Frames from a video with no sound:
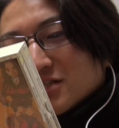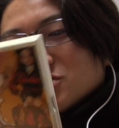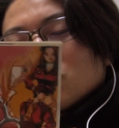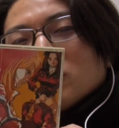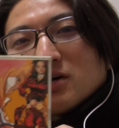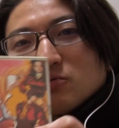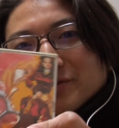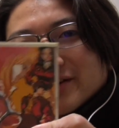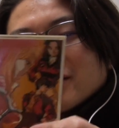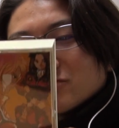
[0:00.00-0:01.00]
貴重な
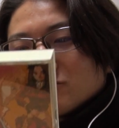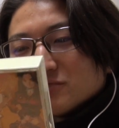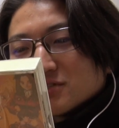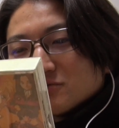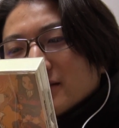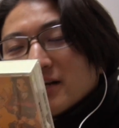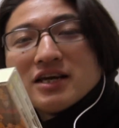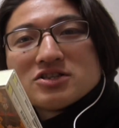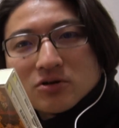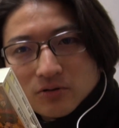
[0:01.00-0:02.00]
音源だと思うんですけど
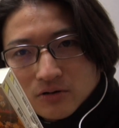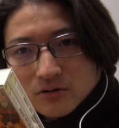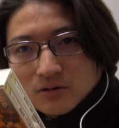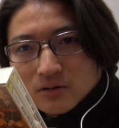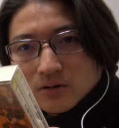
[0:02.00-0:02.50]
ナレーションの